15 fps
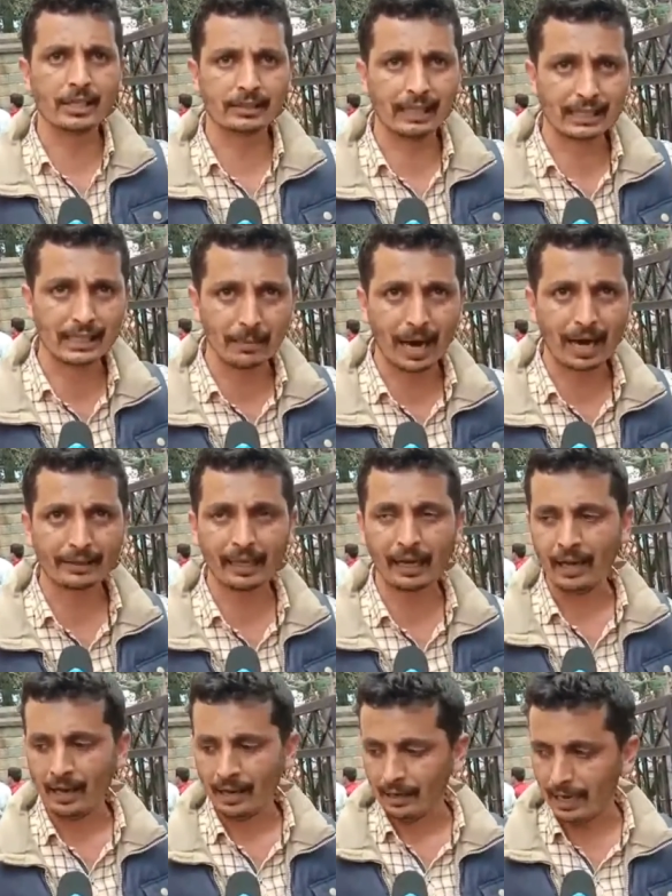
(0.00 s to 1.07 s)
सत्ता से बाहर
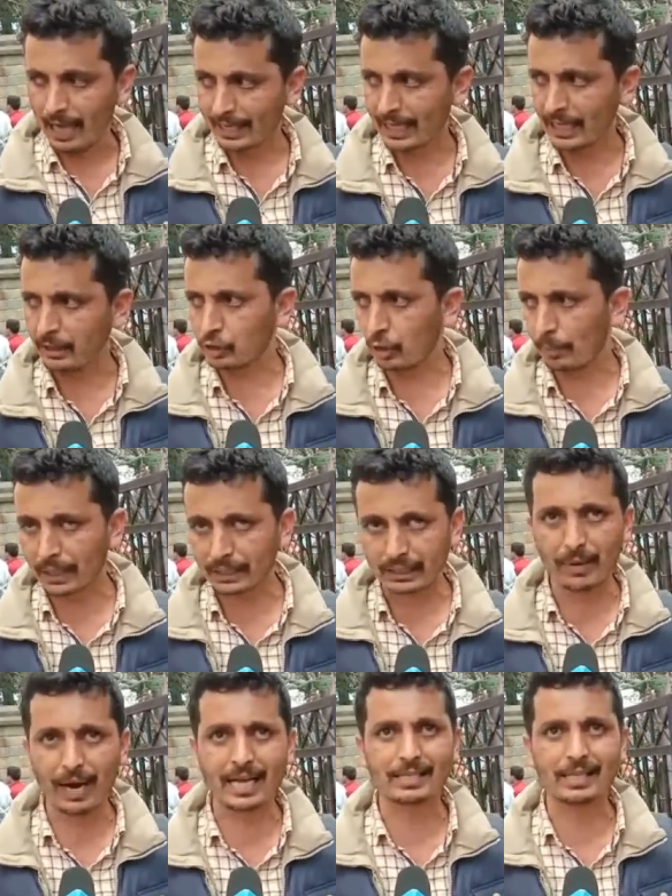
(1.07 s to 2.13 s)
किया लेकिन जो
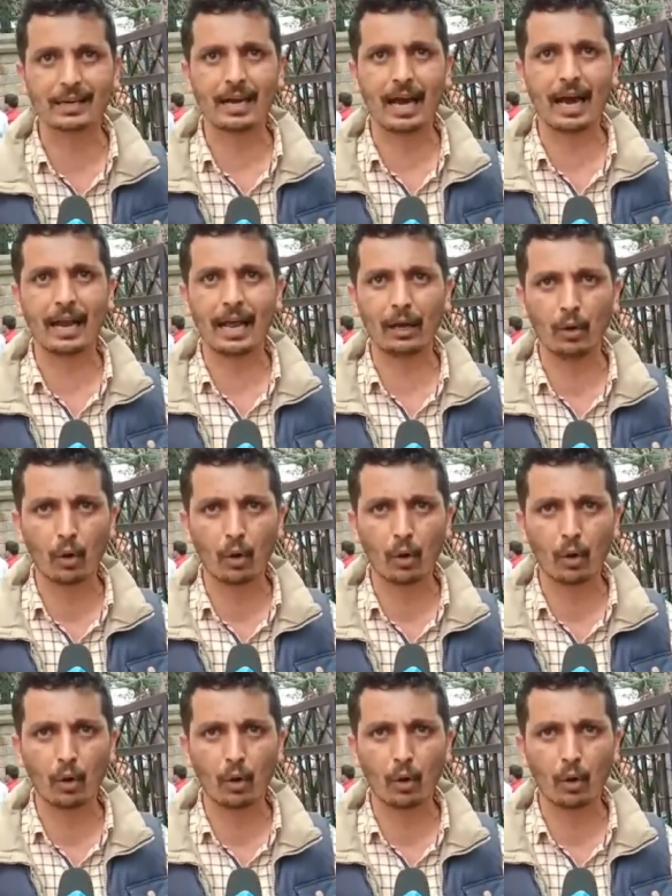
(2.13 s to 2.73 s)
वर्तमान सरकार है